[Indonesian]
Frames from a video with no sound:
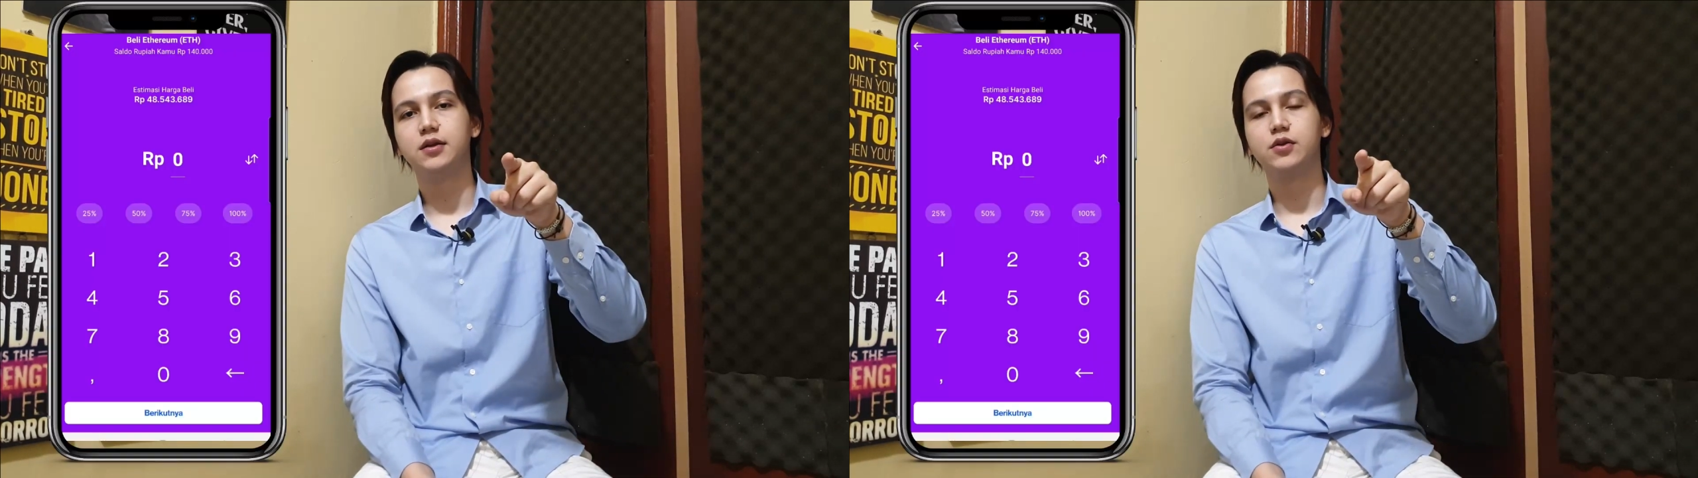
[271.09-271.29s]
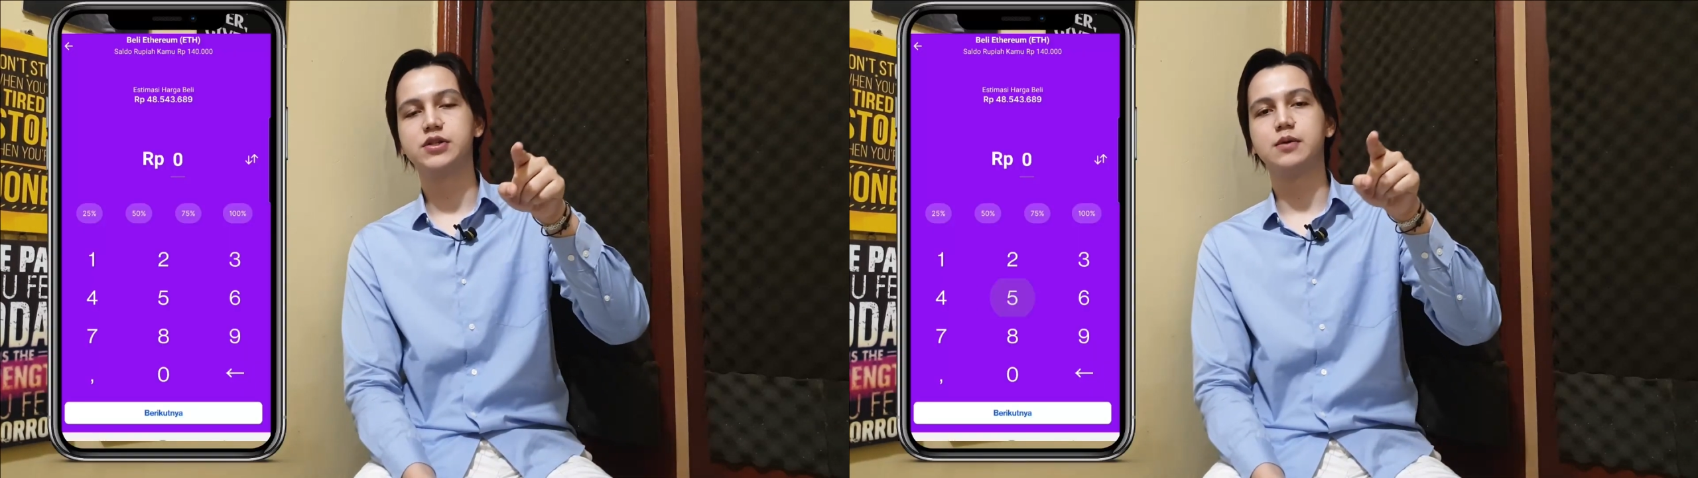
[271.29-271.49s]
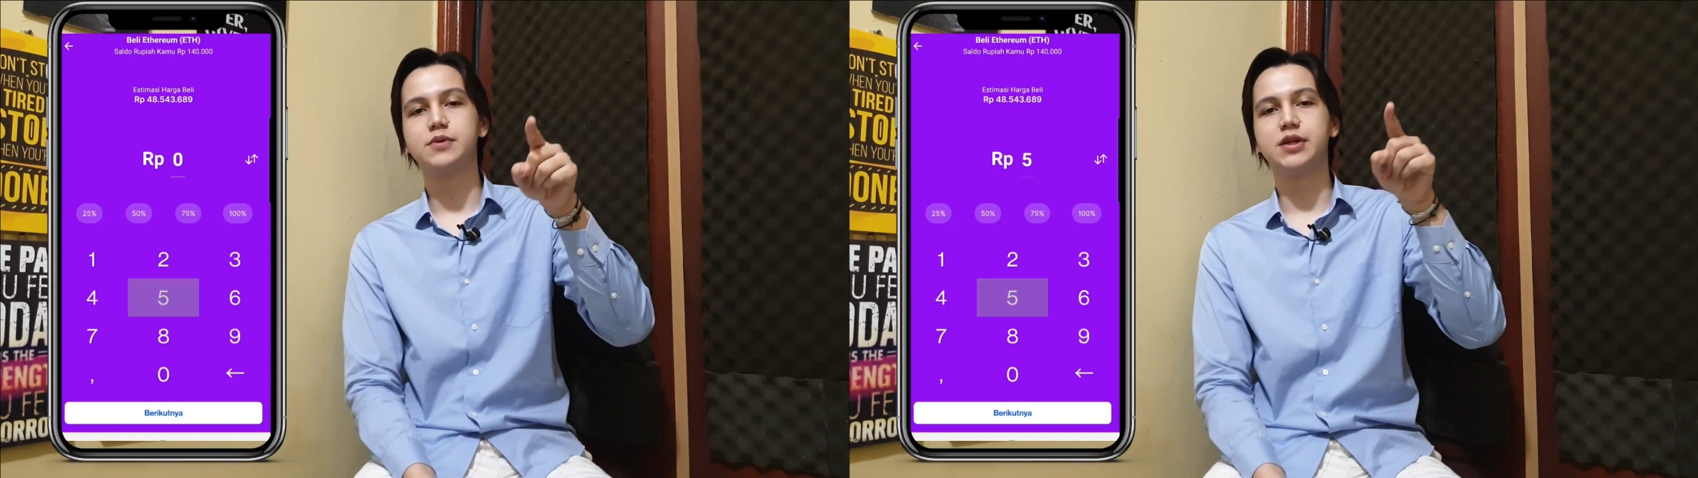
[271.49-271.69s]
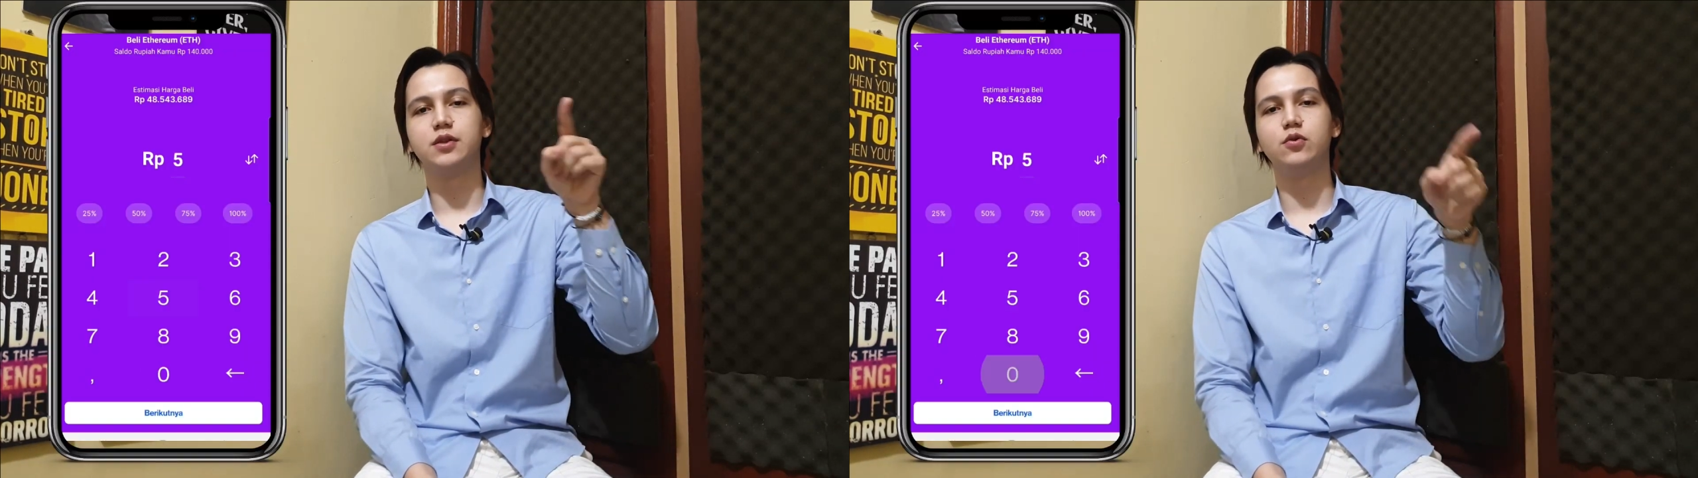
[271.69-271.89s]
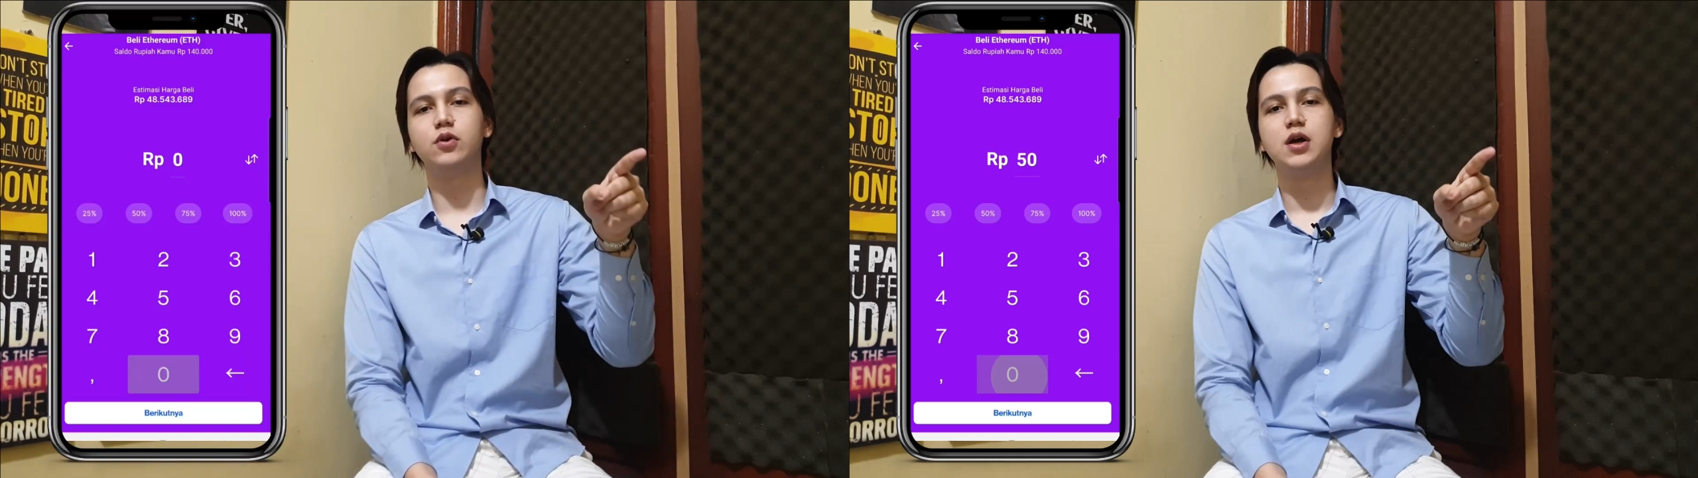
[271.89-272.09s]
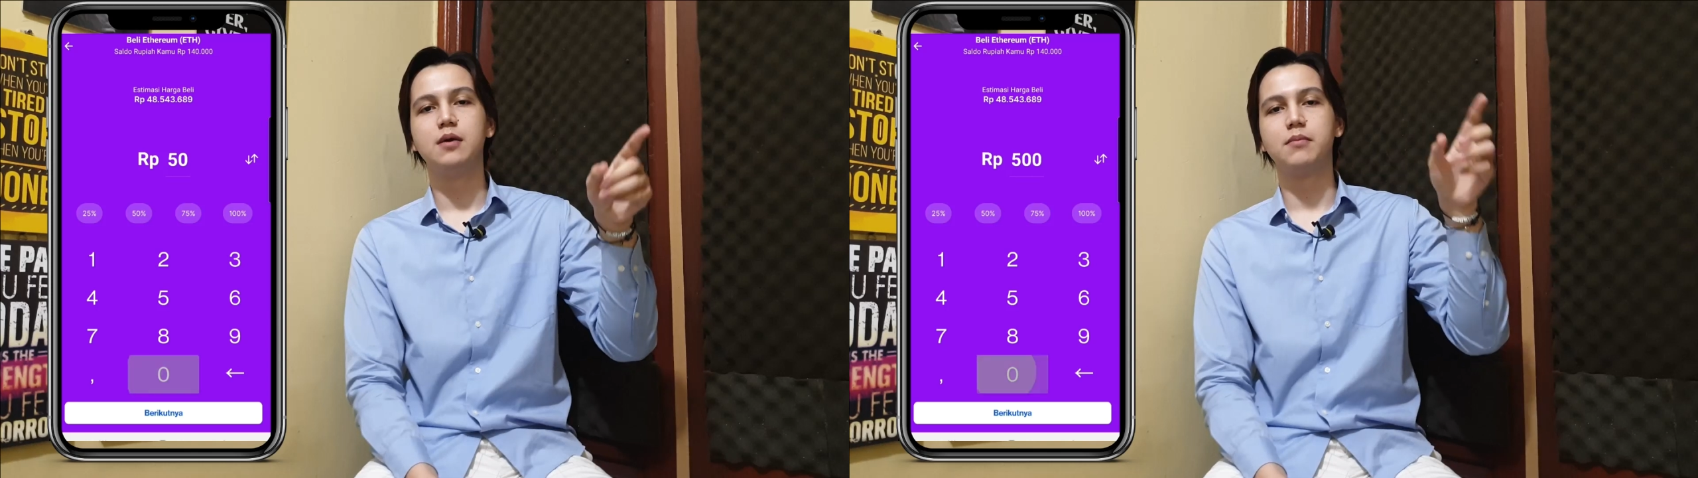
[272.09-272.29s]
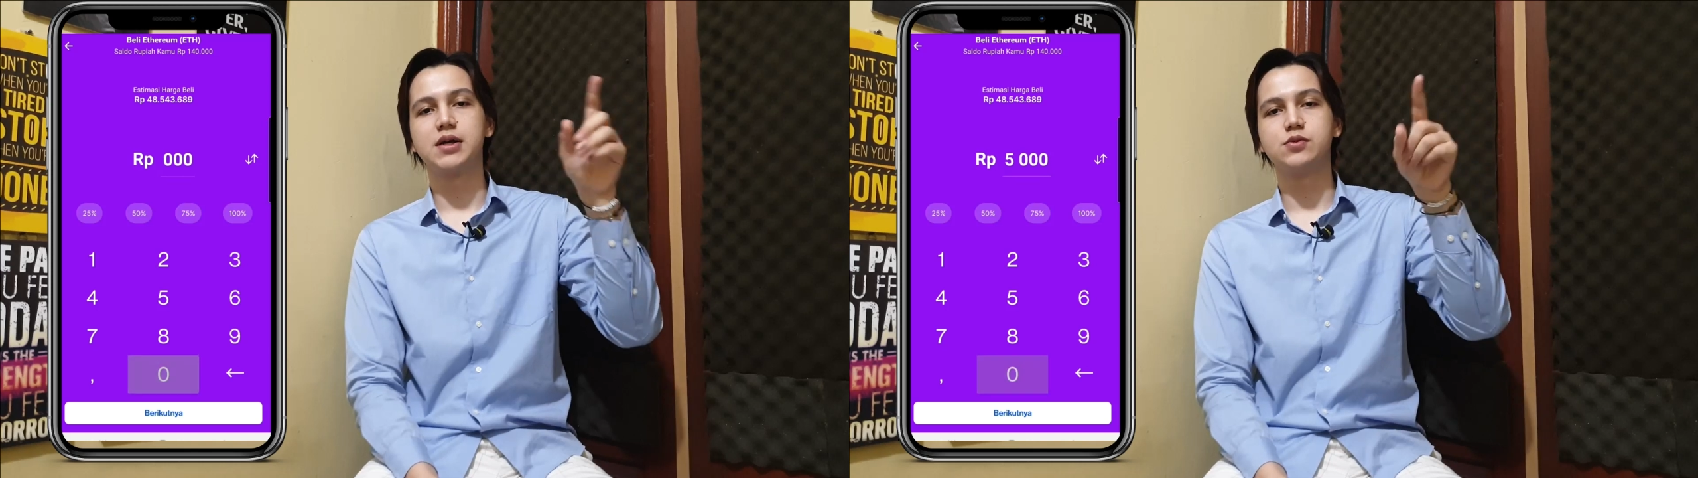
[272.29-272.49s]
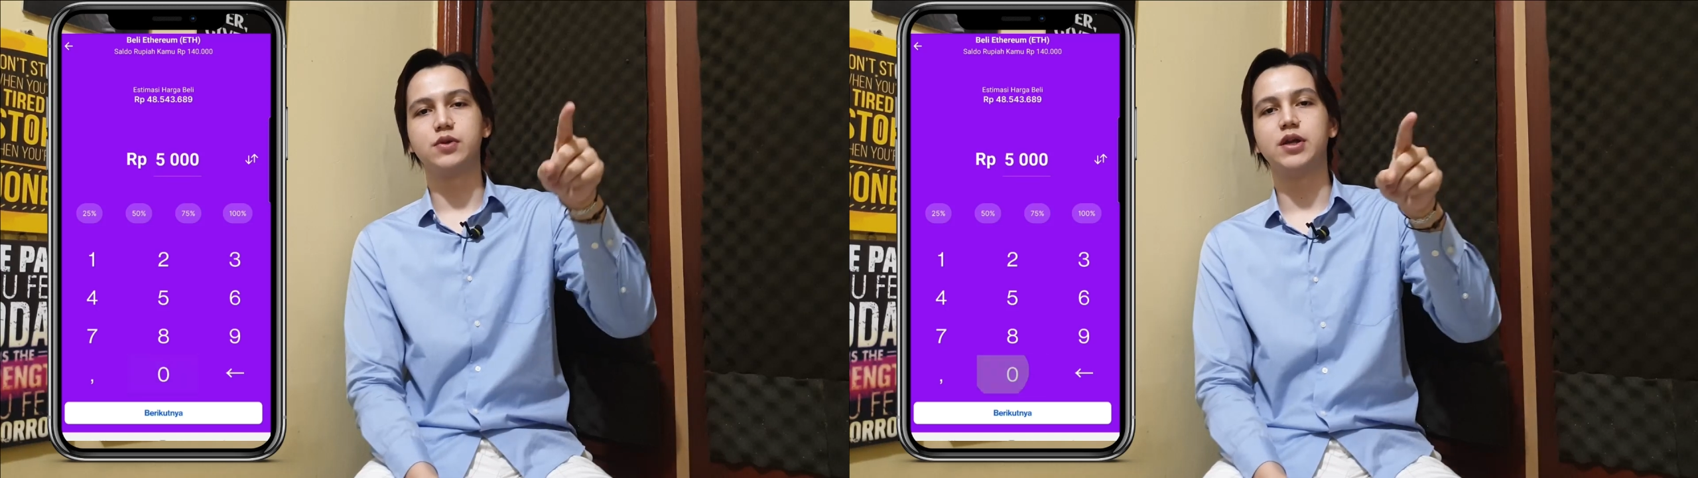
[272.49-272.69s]
Terus habis itu
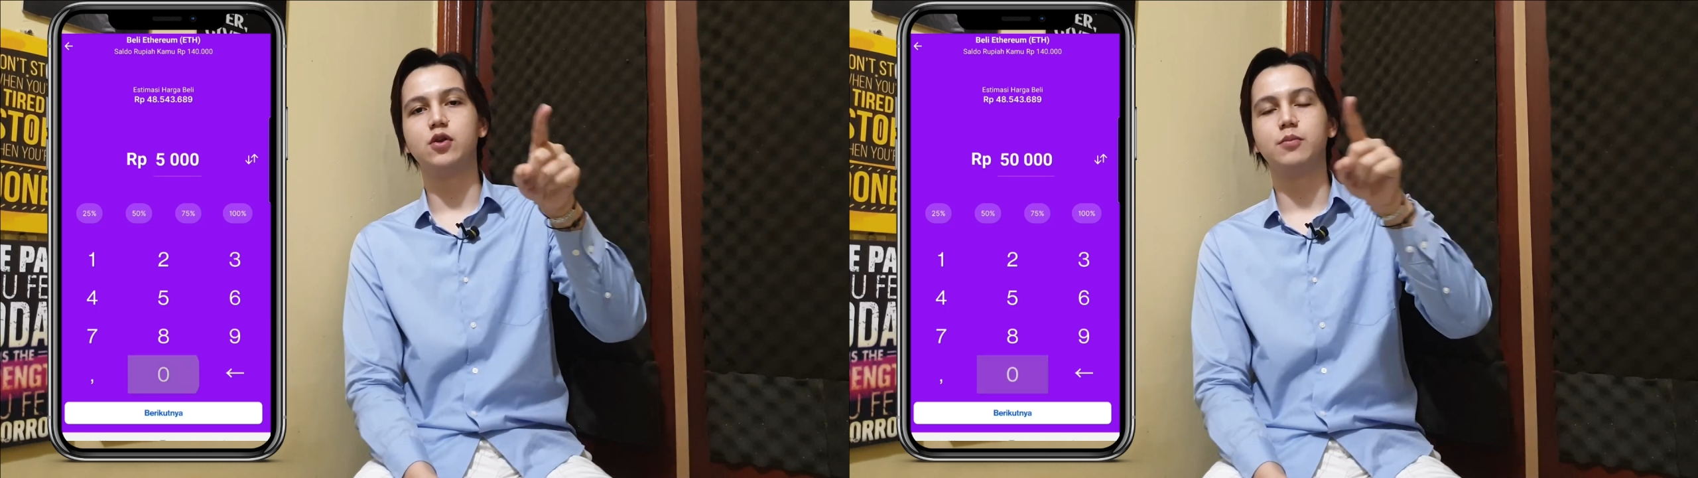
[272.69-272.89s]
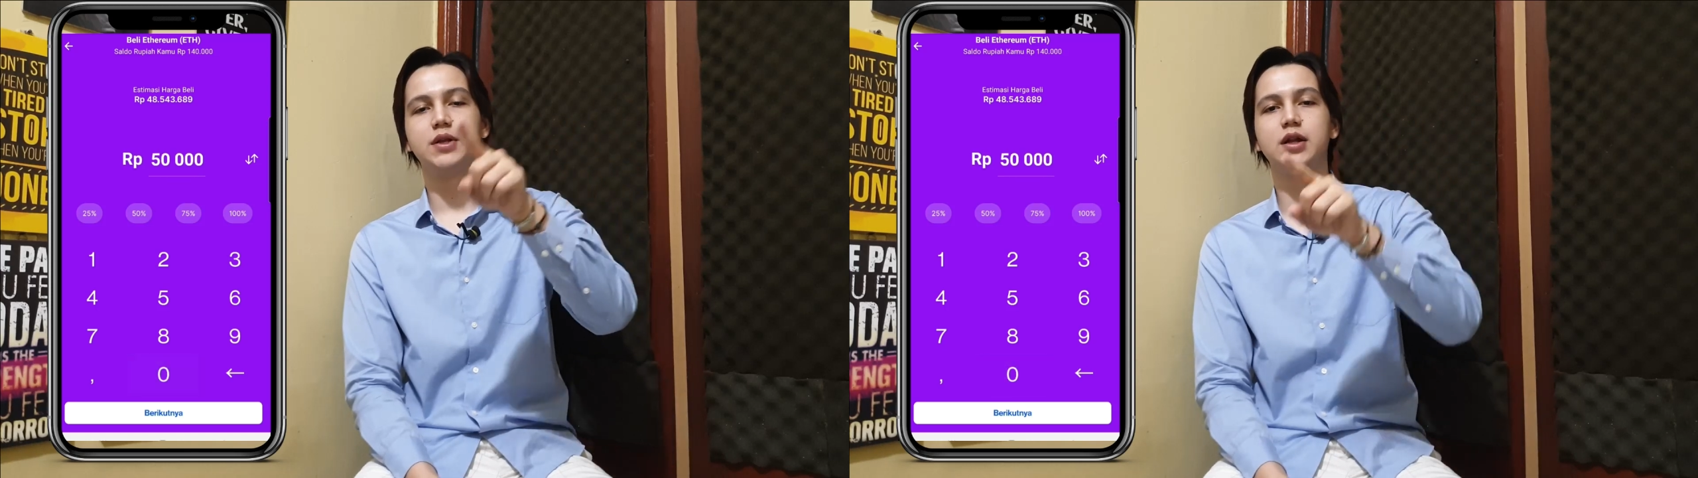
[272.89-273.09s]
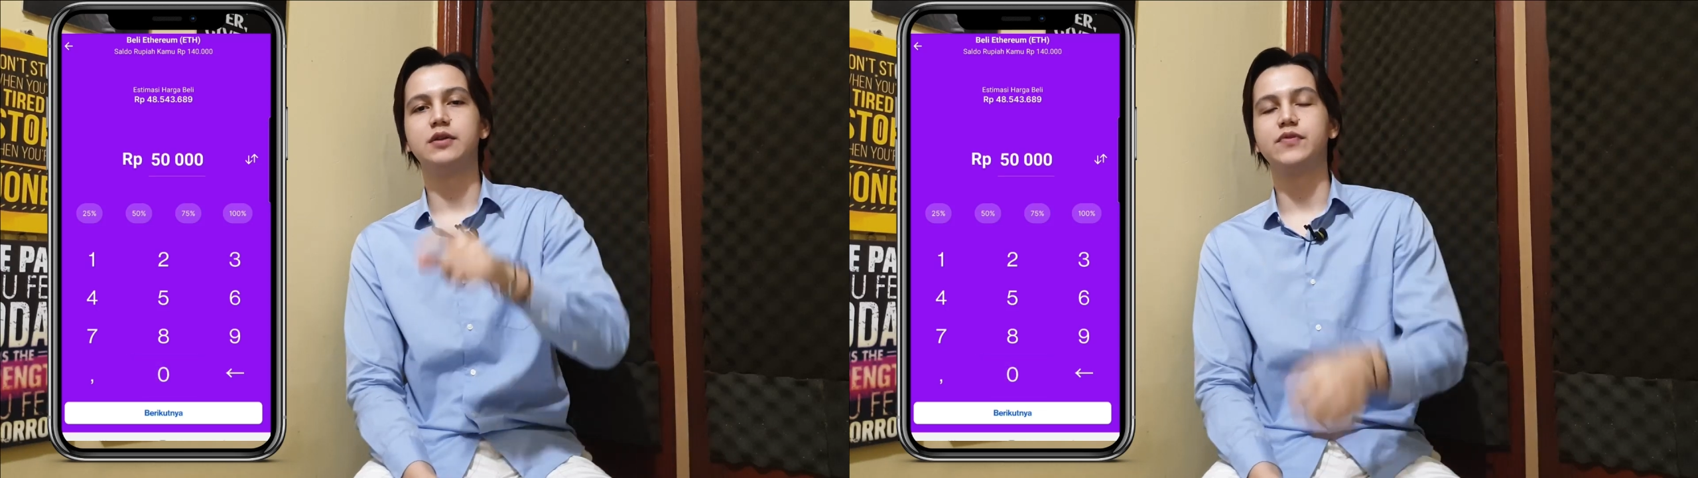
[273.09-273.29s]
masukin nominal